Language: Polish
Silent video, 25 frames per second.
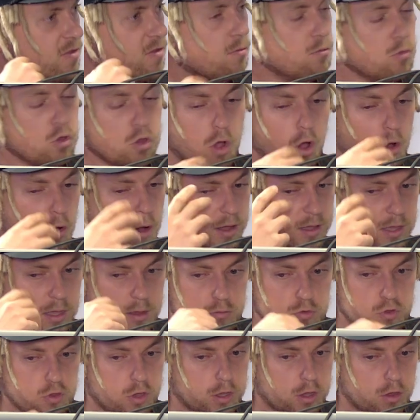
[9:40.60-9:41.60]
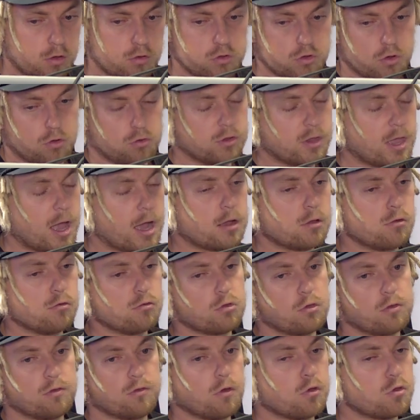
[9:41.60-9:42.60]
mną a kimś do jakiegoś kontaktu
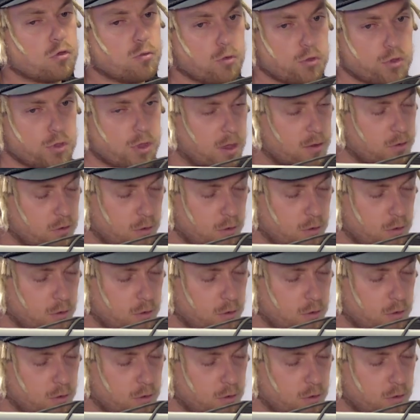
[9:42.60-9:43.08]
czy coś, można to